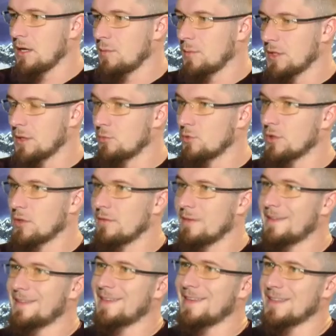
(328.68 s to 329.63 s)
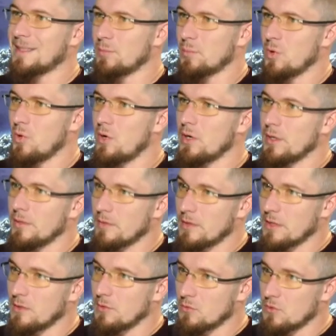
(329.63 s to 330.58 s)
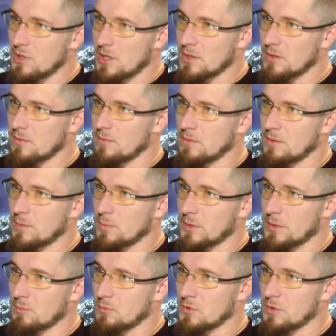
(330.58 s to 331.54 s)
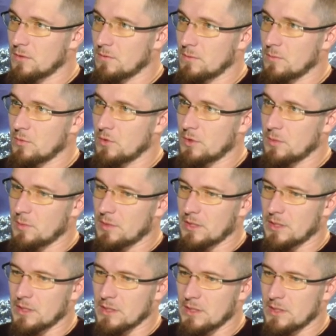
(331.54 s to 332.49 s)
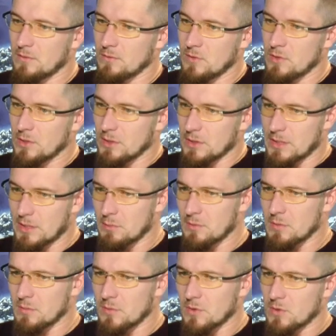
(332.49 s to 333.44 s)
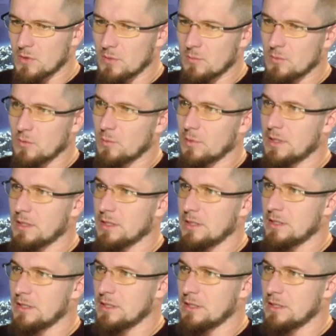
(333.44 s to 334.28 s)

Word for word: потому что война — это плохо, и в ней не участвовать, потому что вы будете приходить сегодня, грабить мою семью, приходить